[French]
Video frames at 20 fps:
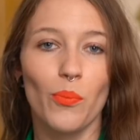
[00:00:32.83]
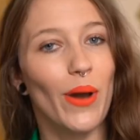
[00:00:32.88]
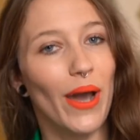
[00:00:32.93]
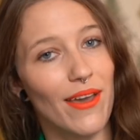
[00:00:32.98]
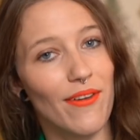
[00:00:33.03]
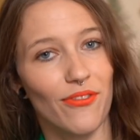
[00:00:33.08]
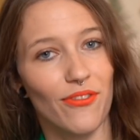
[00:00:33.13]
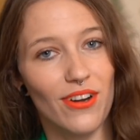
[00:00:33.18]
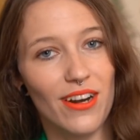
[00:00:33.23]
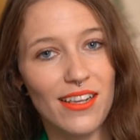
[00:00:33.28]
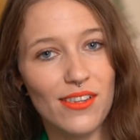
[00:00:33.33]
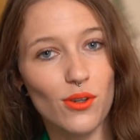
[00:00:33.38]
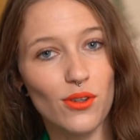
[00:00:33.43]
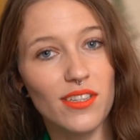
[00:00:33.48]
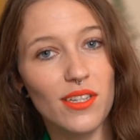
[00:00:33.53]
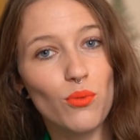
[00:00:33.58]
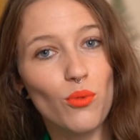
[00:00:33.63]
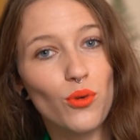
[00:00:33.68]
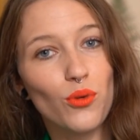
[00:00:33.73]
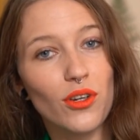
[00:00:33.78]
Bref, la
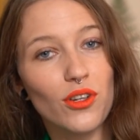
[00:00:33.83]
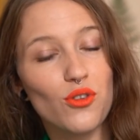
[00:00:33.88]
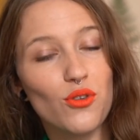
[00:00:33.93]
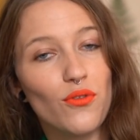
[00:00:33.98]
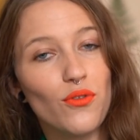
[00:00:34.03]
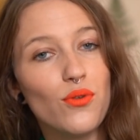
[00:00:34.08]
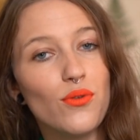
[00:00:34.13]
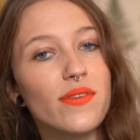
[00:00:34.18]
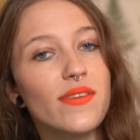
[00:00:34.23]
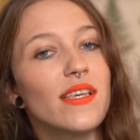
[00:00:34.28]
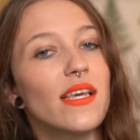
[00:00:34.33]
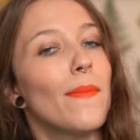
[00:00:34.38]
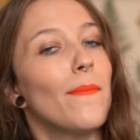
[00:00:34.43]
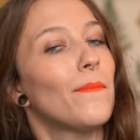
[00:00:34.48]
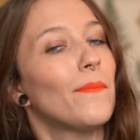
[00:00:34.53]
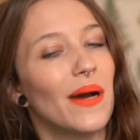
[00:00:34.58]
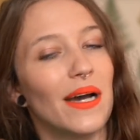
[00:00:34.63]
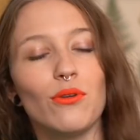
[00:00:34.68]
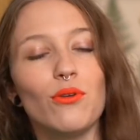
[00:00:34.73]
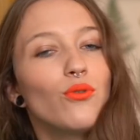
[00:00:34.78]
santé de mon cuir chevelu, c'est
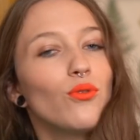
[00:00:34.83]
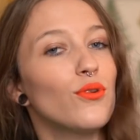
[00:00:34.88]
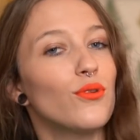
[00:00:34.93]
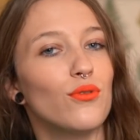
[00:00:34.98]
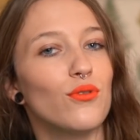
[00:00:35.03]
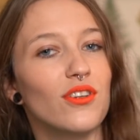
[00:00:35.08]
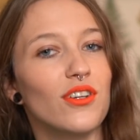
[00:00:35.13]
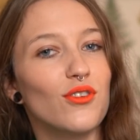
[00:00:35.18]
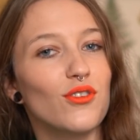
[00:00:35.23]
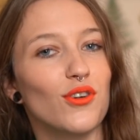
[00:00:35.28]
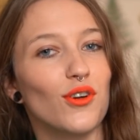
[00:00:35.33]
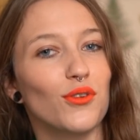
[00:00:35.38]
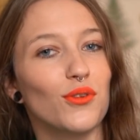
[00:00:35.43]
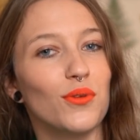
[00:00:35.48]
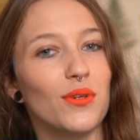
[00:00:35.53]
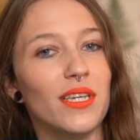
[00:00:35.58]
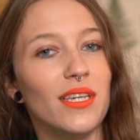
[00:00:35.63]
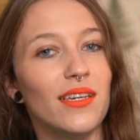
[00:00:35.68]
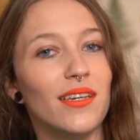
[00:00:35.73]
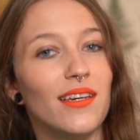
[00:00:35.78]
pas du tout le sujet
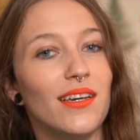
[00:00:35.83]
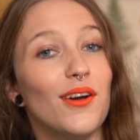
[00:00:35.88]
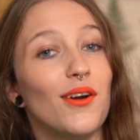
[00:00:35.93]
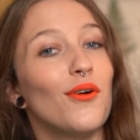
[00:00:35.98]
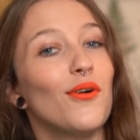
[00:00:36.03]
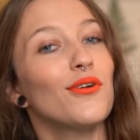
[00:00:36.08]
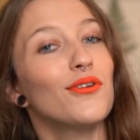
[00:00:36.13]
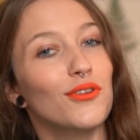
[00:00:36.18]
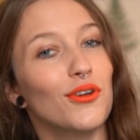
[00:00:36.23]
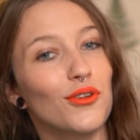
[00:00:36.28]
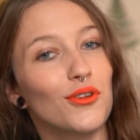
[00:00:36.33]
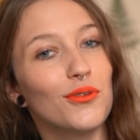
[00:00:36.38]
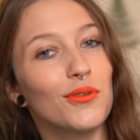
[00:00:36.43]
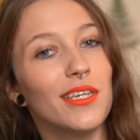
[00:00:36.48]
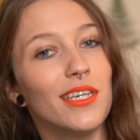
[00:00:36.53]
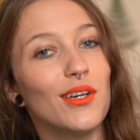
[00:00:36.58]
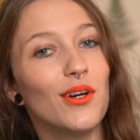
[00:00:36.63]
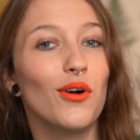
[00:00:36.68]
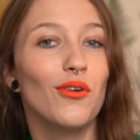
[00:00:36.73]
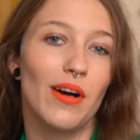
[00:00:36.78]
aujourd'hui.
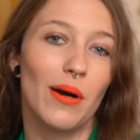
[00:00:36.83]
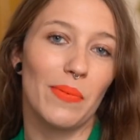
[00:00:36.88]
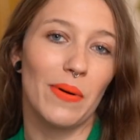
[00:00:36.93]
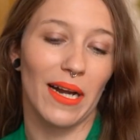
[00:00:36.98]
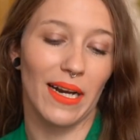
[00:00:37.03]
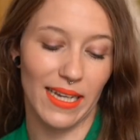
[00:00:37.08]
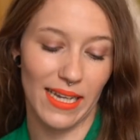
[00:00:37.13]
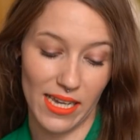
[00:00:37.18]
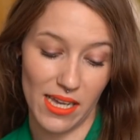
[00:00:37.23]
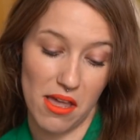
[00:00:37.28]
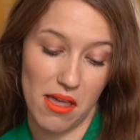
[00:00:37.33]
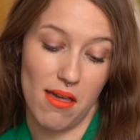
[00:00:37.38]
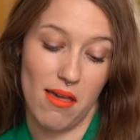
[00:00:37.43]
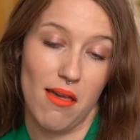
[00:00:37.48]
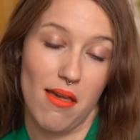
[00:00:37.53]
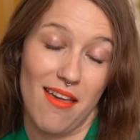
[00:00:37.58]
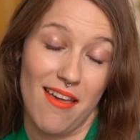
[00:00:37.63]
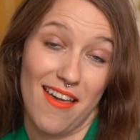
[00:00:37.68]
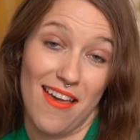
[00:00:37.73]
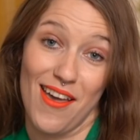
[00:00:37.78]
Aujourd'hui, on va parler
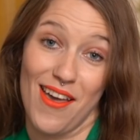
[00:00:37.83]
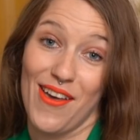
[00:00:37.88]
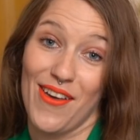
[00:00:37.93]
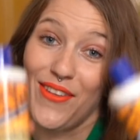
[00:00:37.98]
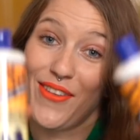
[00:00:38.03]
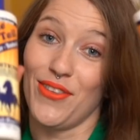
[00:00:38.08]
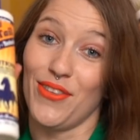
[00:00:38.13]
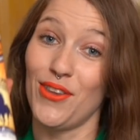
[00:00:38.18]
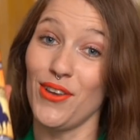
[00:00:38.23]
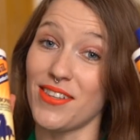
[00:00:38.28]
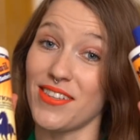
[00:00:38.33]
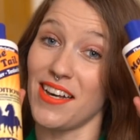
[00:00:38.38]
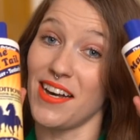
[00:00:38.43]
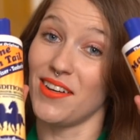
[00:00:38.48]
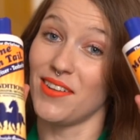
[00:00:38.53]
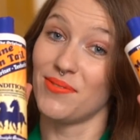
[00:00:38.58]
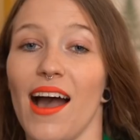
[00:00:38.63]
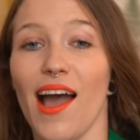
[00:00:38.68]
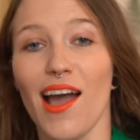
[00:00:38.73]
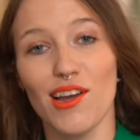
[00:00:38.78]
de ça
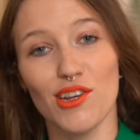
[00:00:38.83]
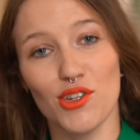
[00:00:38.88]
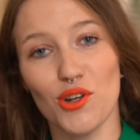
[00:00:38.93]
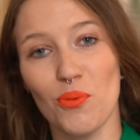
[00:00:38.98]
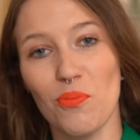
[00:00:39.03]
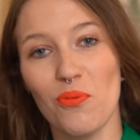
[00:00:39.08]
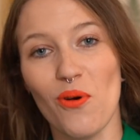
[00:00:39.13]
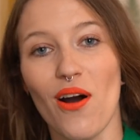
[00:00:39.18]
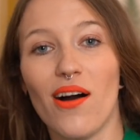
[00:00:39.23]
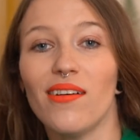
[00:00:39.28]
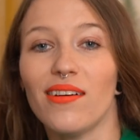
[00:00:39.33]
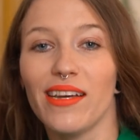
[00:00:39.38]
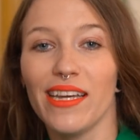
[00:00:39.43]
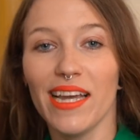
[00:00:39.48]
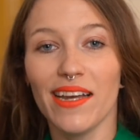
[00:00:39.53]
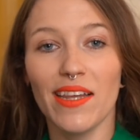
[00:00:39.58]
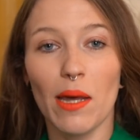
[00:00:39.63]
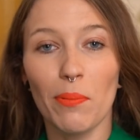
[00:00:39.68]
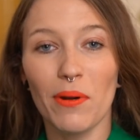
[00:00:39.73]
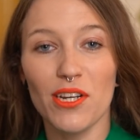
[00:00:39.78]
un shampoing
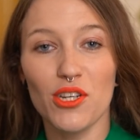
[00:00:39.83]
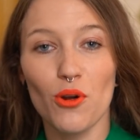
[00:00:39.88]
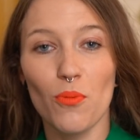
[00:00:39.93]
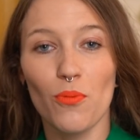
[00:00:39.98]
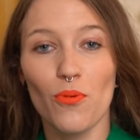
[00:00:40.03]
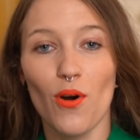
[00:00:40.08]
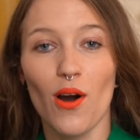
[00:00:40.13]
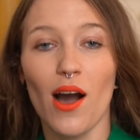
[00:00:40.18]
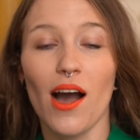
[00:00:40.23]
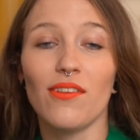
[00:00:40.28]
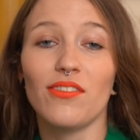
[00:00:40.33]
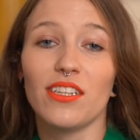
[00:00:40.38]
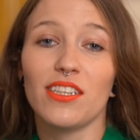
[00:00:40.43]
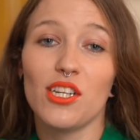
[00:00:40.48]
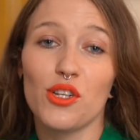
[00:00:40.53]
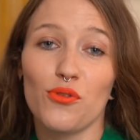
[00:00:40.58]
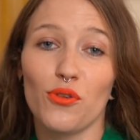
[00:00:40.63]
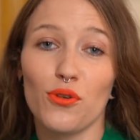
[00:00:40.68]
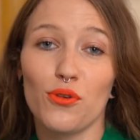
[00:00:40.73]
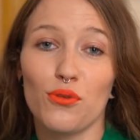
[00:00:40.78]
et un après-shampoing avec
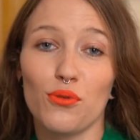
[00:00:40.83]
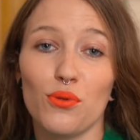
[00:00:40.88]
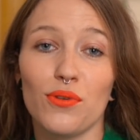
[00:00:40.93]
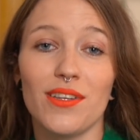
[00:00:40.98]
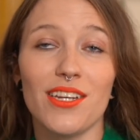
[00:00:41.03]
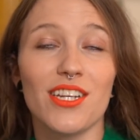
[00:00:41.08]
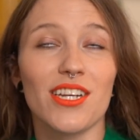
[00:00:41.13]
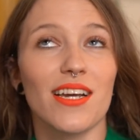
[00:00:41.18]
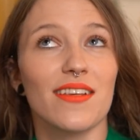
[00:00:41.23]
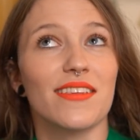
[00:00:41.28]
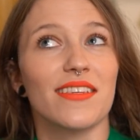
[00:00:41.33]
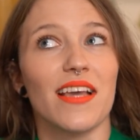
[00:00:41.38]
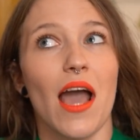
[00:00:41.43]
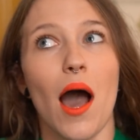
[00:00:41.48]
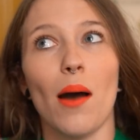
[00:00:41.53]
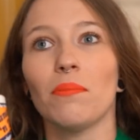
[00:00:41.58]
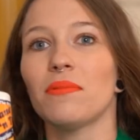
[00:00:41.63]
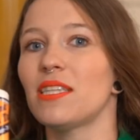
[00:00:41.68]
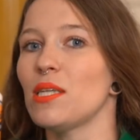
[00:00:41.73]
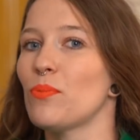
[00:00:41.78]
des chevaux dessus, déjà c'est
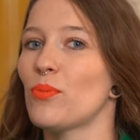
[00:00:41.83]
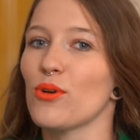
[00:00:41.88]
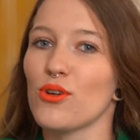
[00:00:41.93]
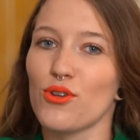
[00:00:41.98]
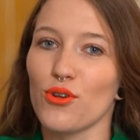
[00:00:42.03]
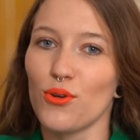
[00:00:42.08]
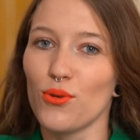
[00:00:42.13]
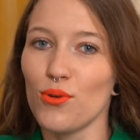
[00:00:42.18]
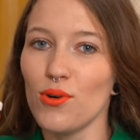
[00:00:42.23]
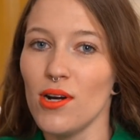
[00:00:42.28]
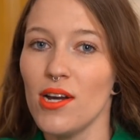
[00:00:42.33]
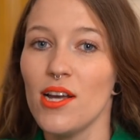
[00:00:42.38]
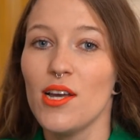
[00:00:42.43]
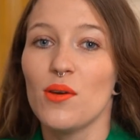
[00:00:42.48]
un petit peu chelou,